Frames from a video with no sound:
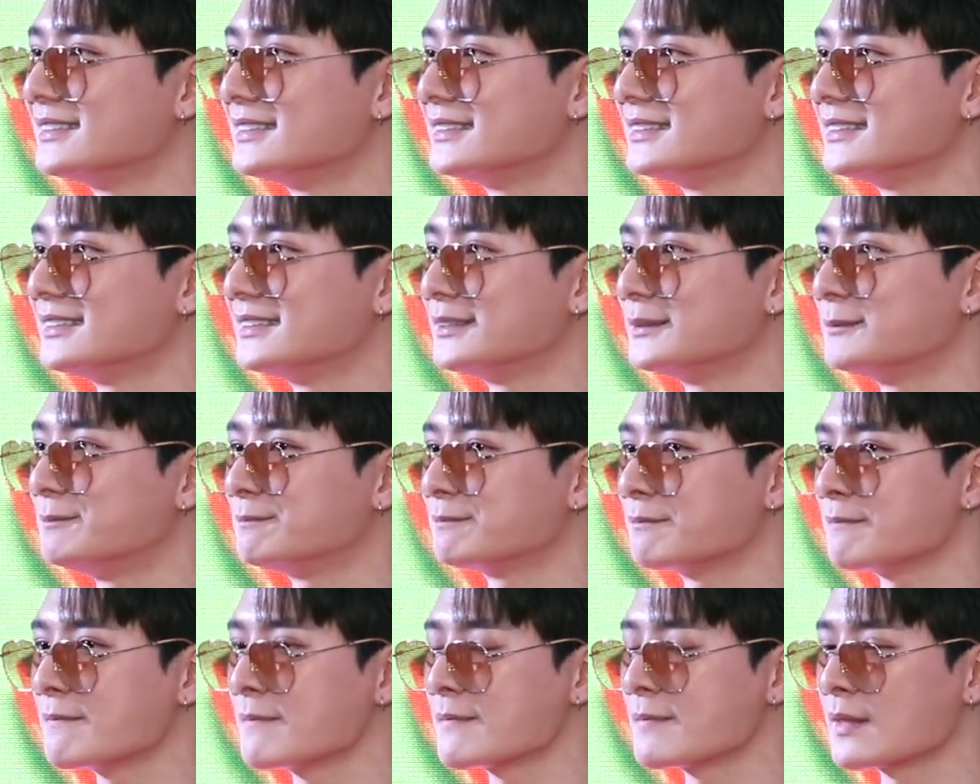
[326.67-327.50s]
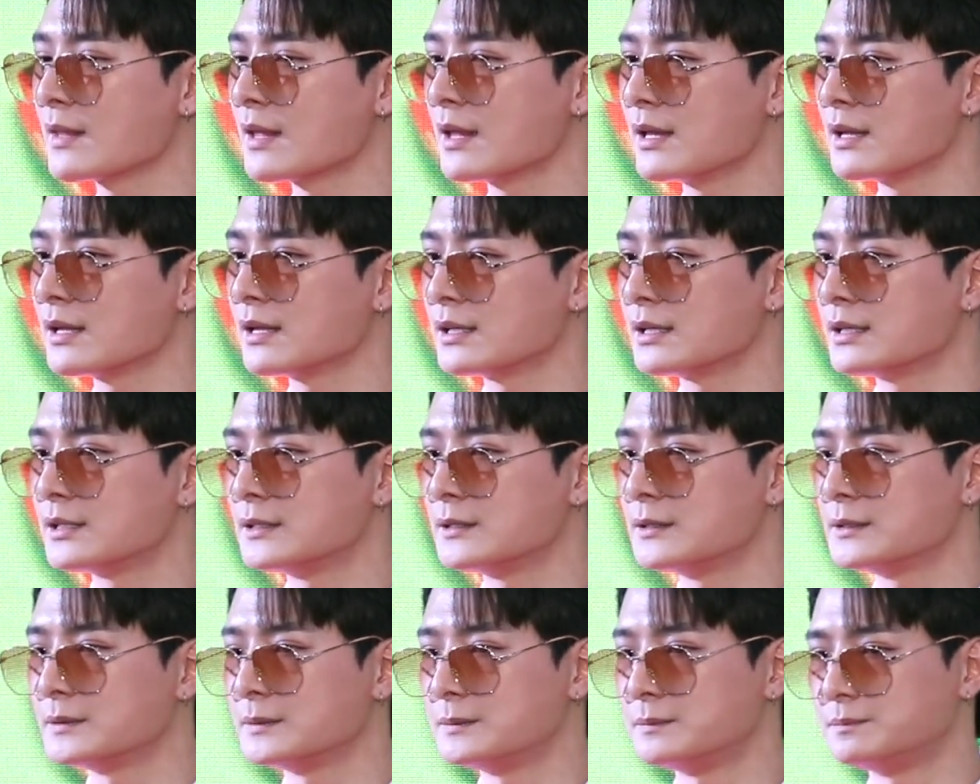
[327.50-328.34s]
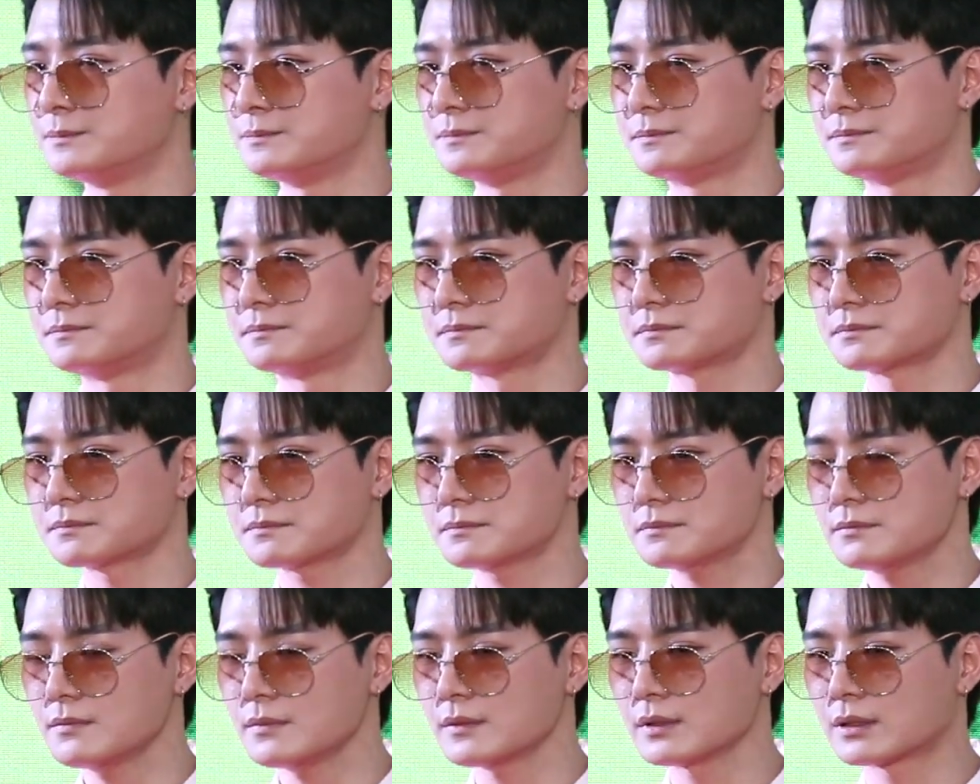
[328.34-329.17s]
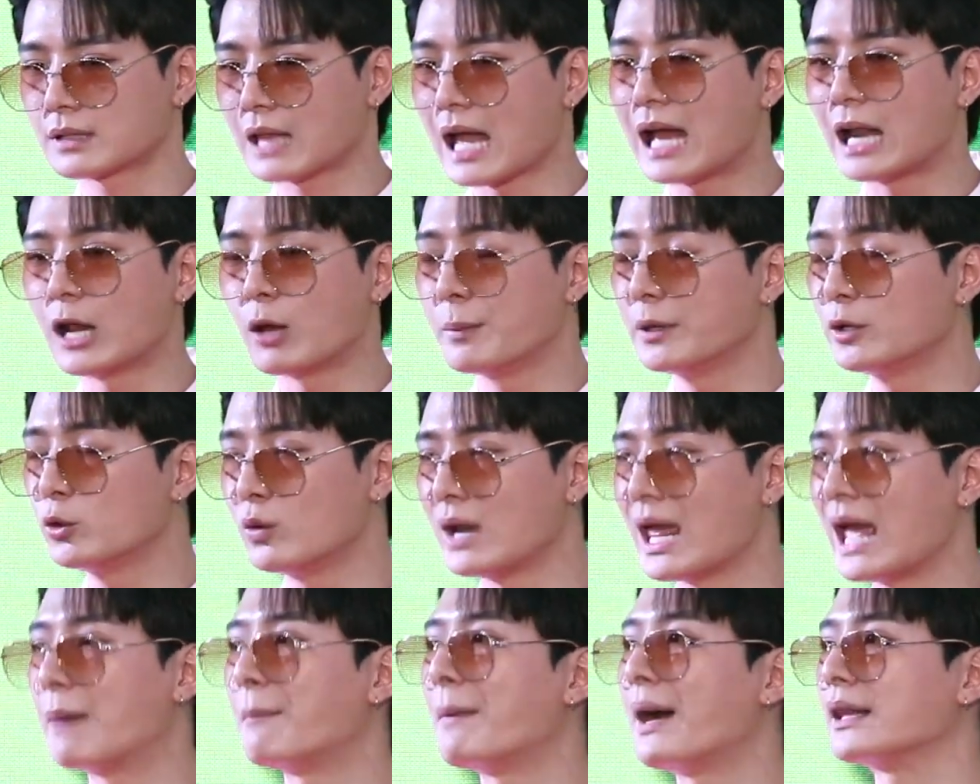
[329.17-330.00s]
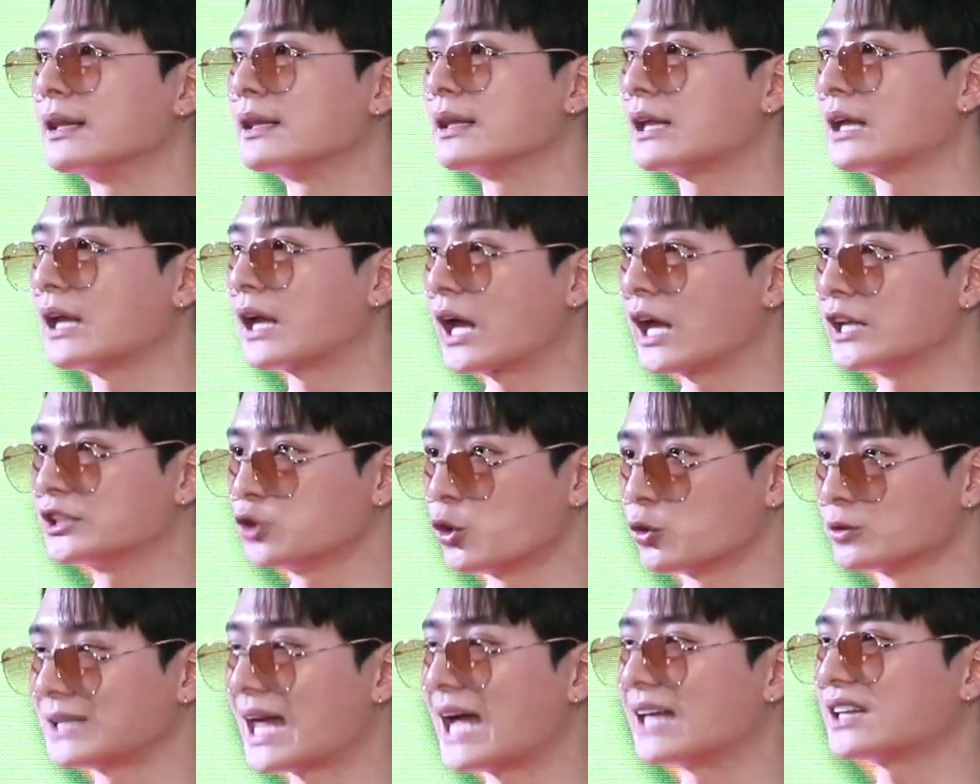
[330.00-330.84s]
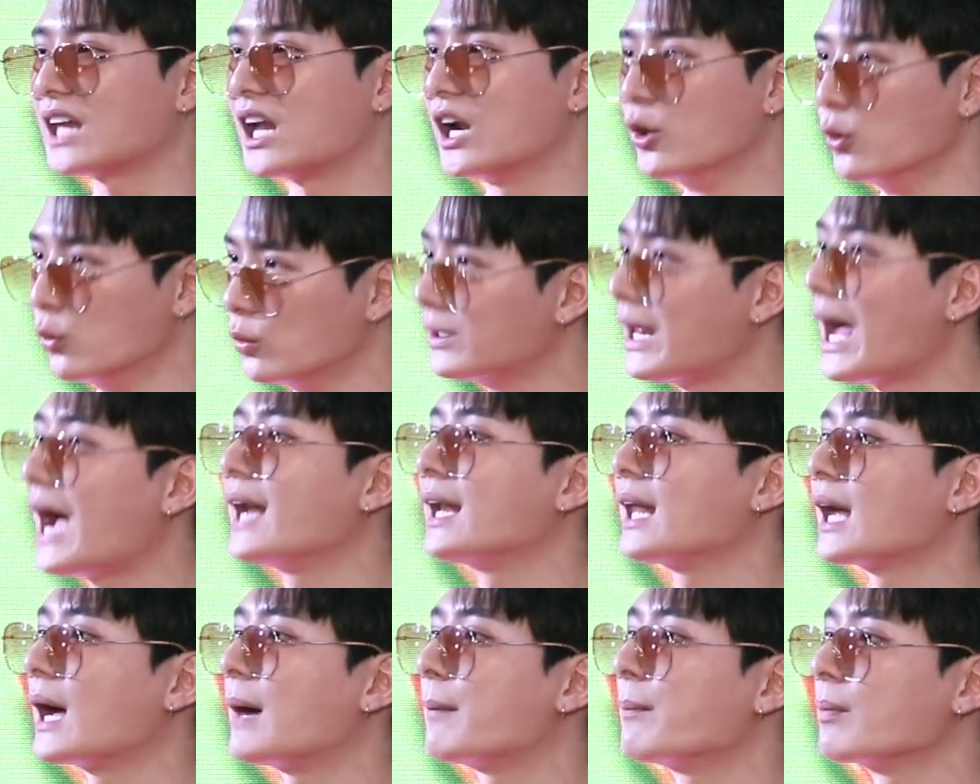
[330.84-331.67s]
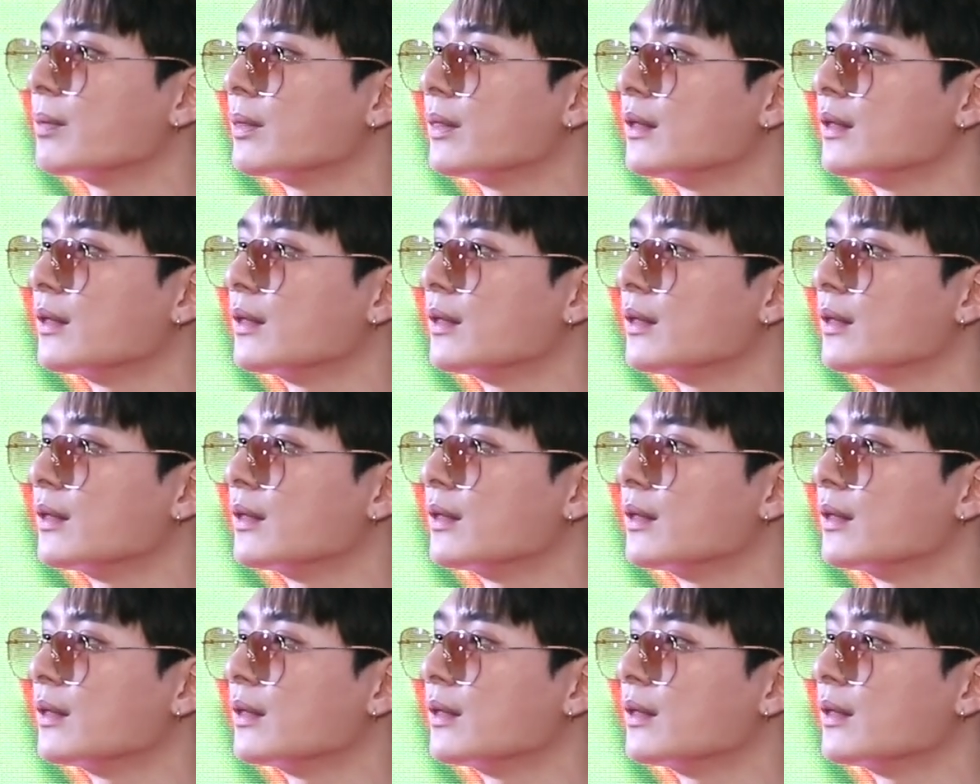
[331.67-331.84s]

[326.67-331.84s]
เสการมองเห็นหรืออะไรอย่างนี้ไม่คือถ้าเราไม่ดูแลมันกระจกตาทะลุได้นะครับ